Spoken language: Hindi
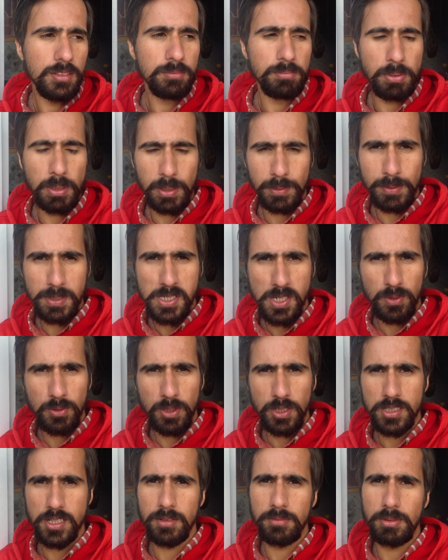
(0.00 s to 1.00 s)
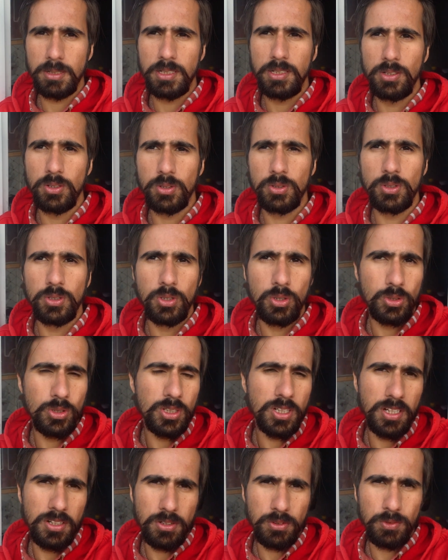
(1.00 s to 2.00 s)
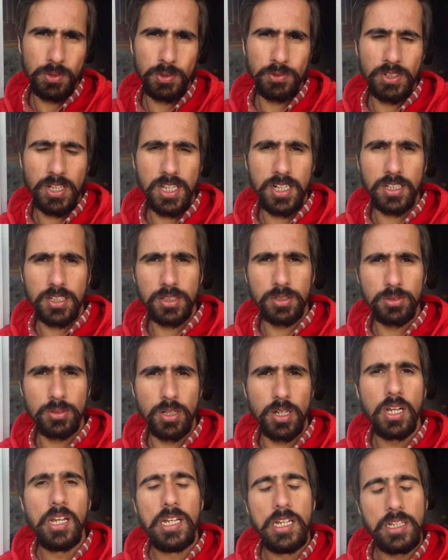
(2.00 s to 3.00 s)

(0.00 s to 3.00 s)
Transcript: फिर मैं जाऊंगा जब इन लो, लोगों का इंटरव्यू वगैरह करूंगा